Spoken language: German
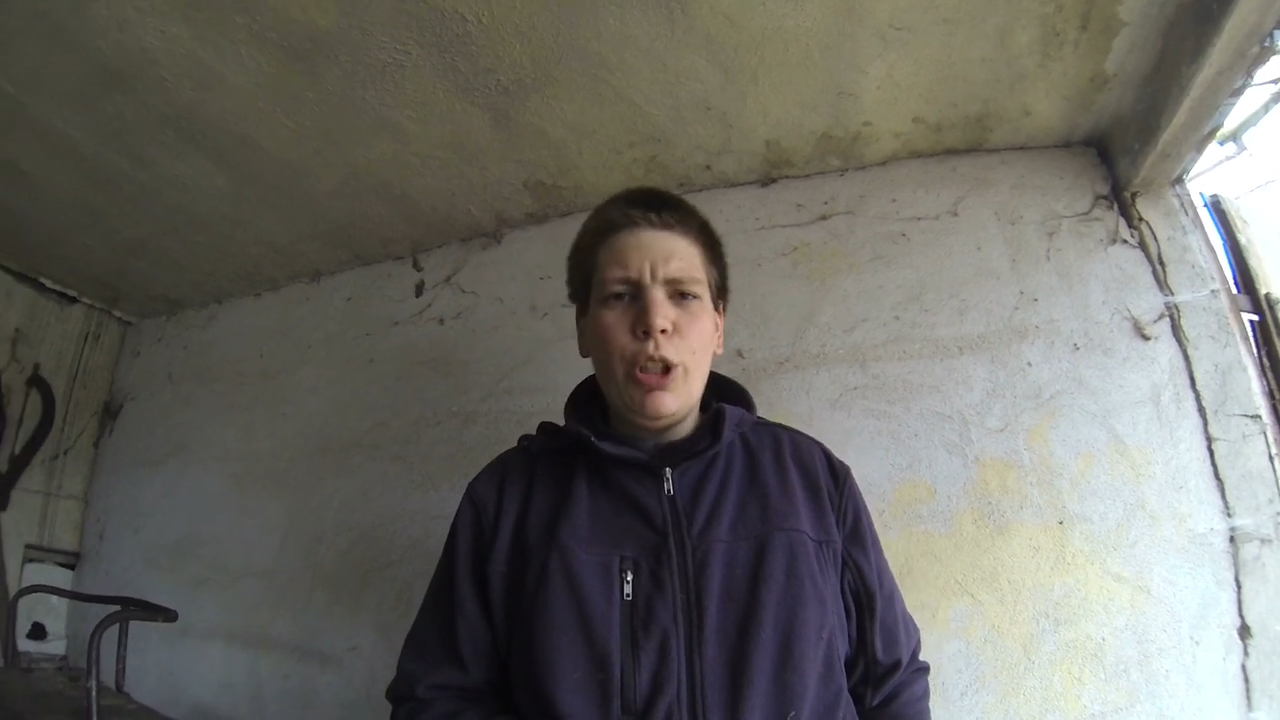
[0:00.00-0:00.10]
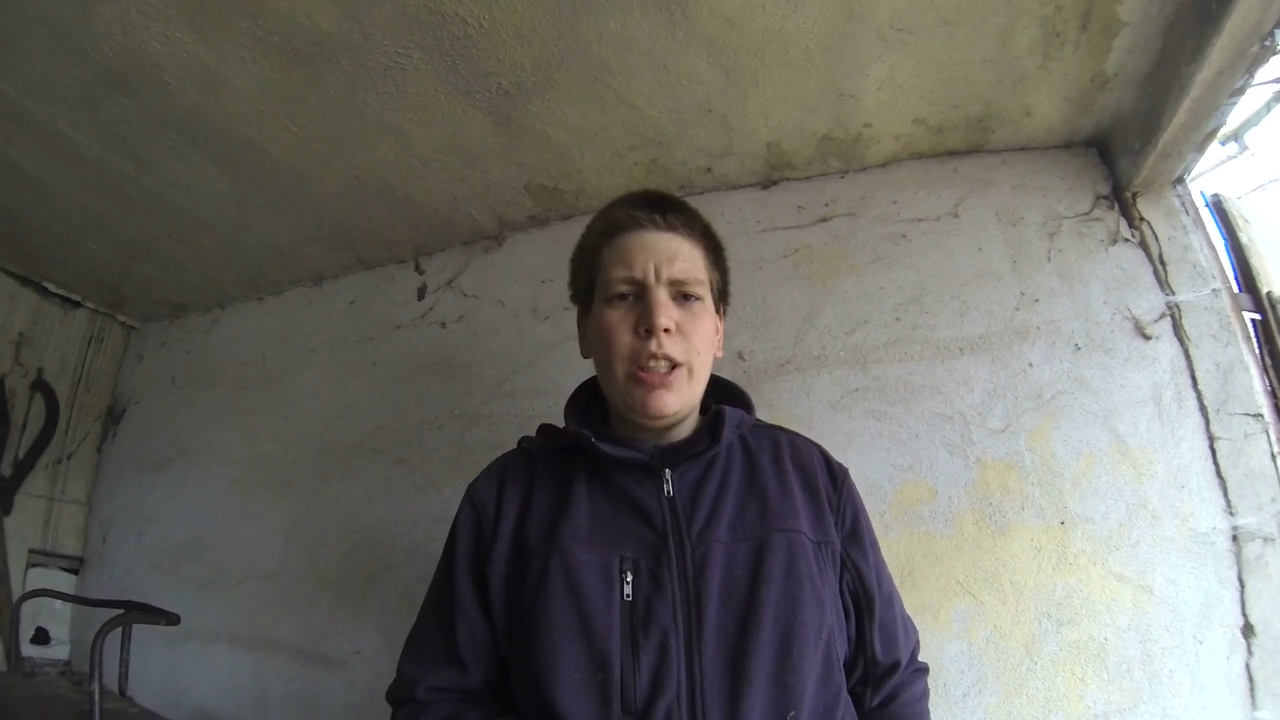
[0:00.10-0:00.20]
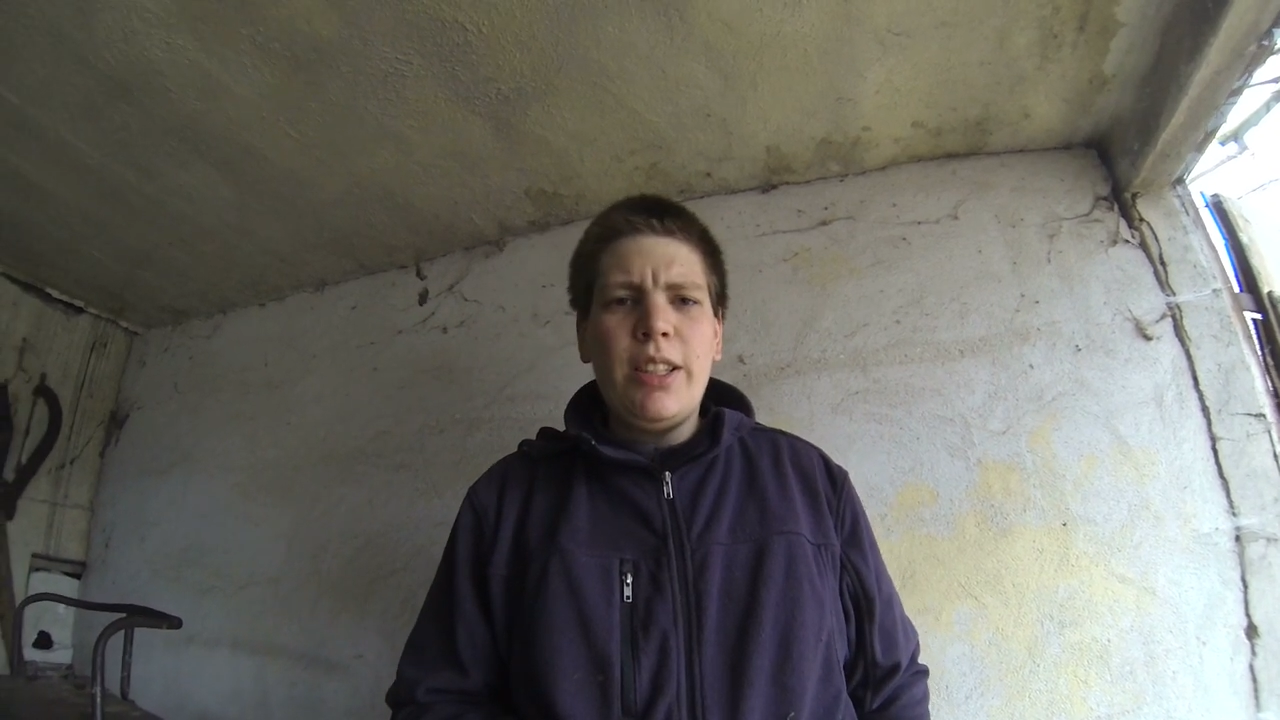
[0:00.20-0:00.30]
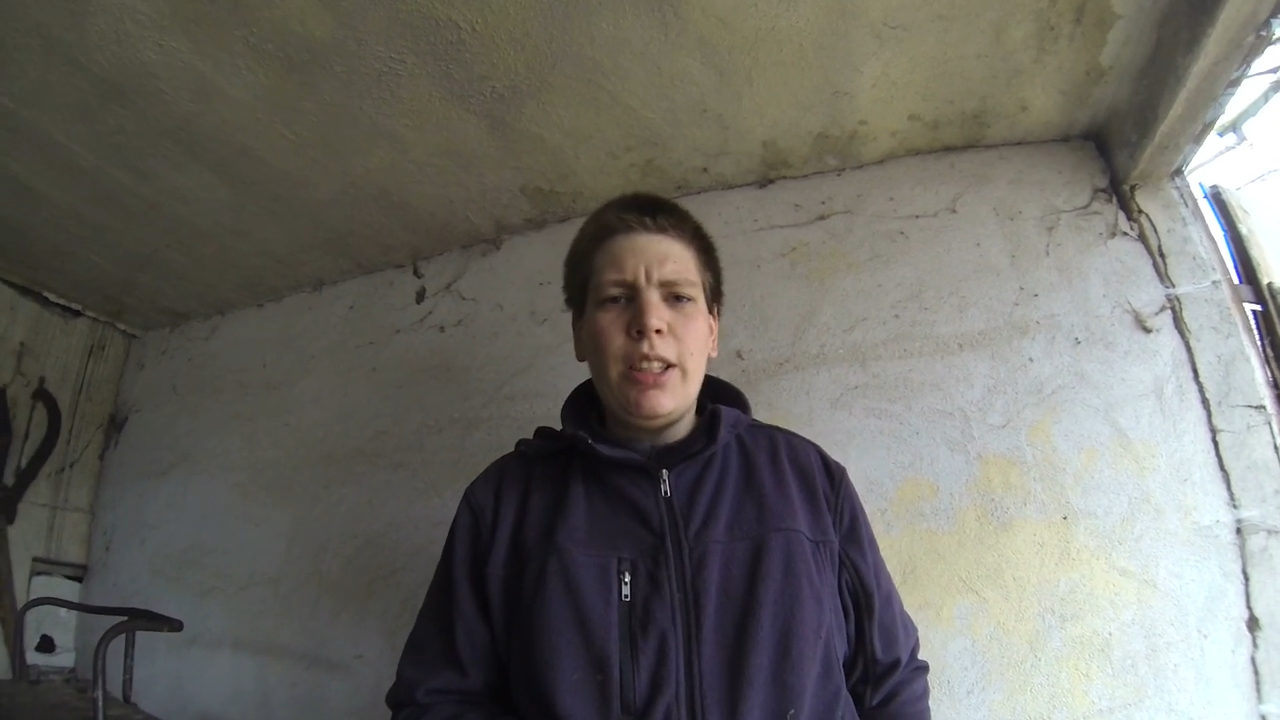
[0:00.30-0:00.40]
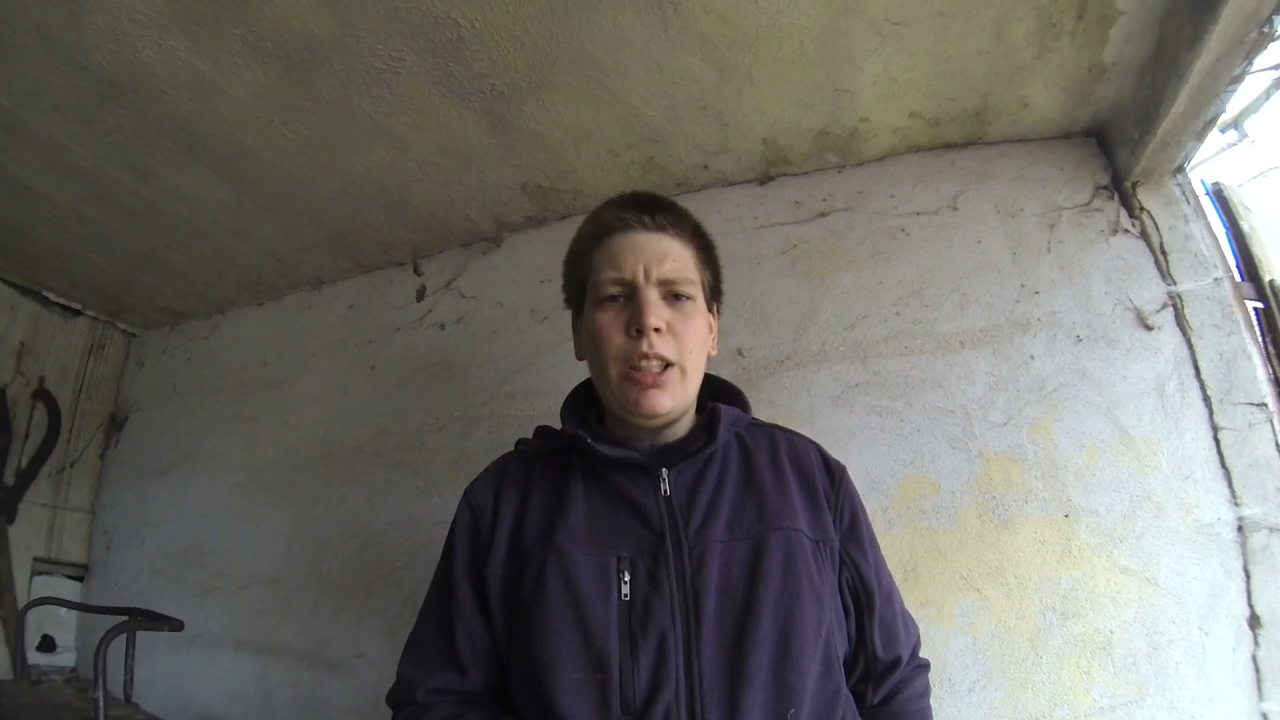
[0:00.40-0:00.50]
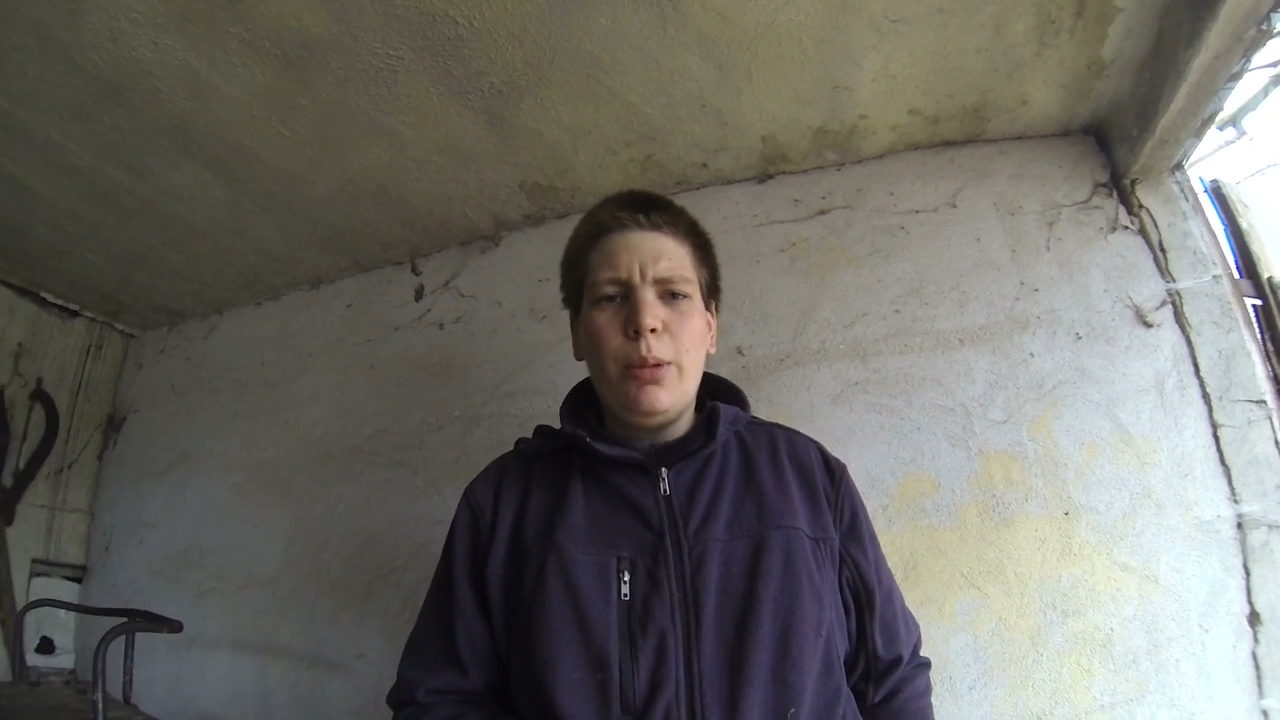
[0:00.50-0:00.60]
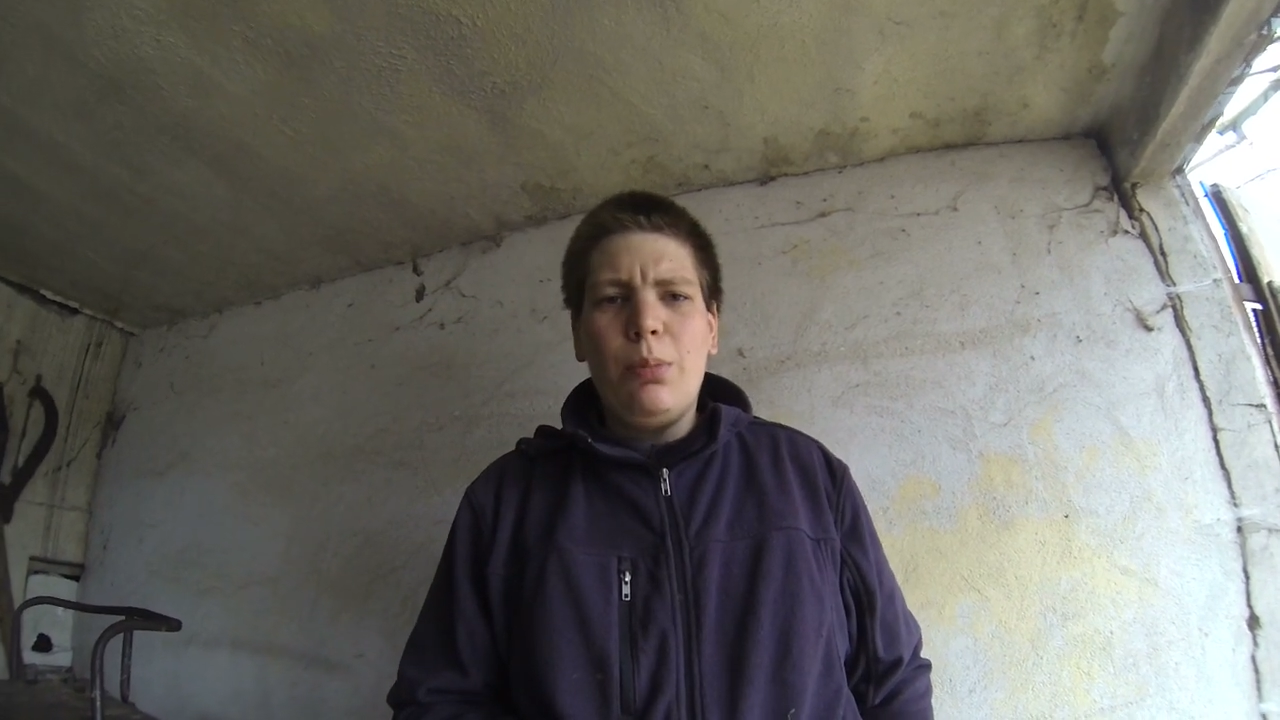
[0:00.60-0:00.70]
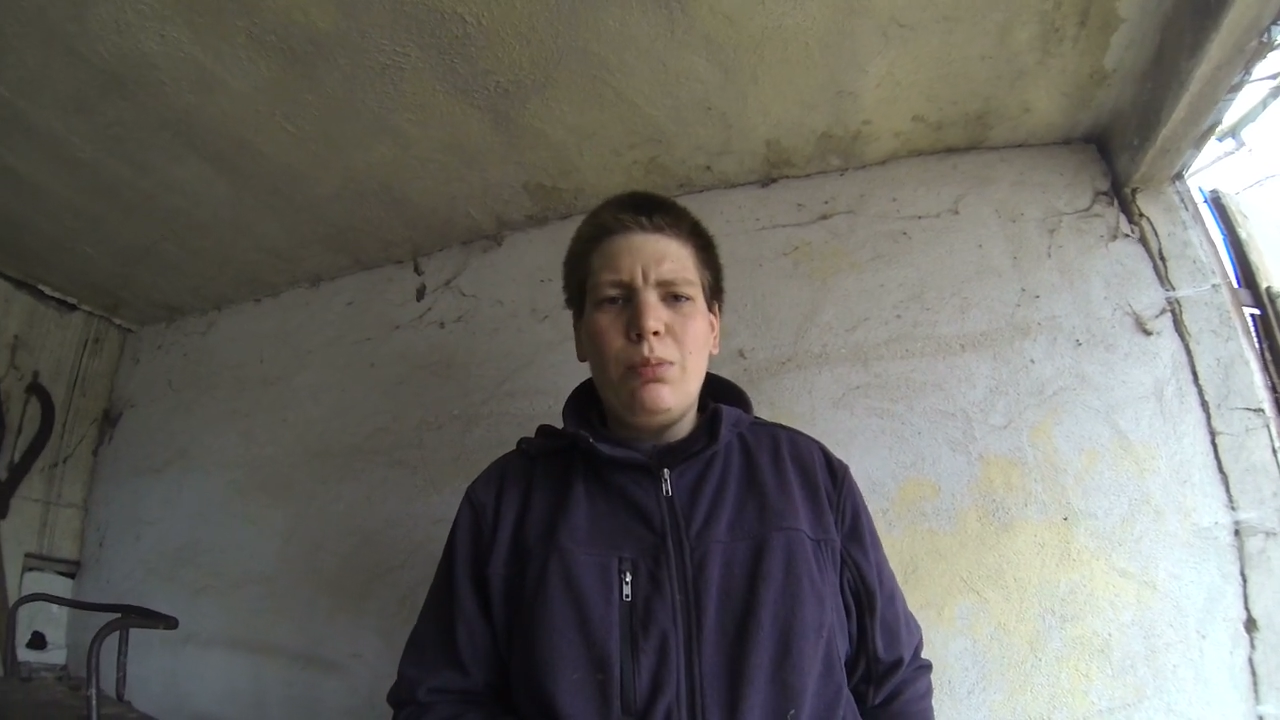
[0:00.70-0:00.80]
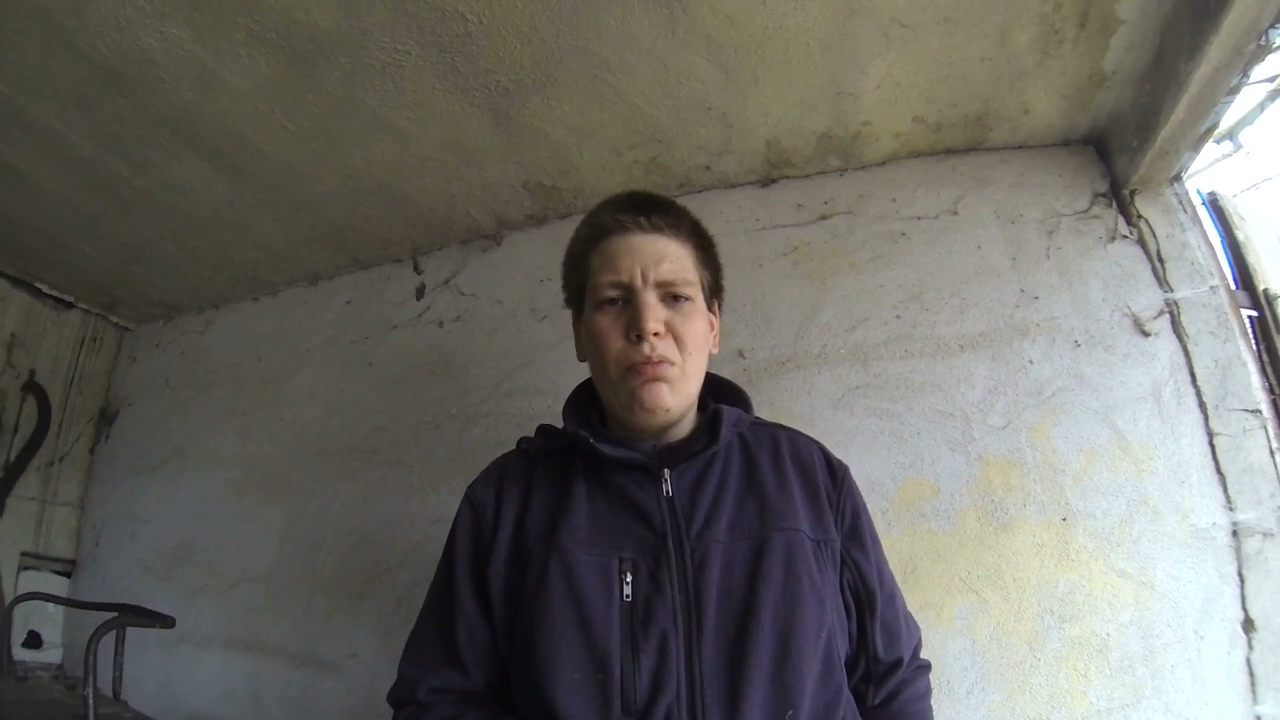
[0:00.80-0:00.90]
herzugeben.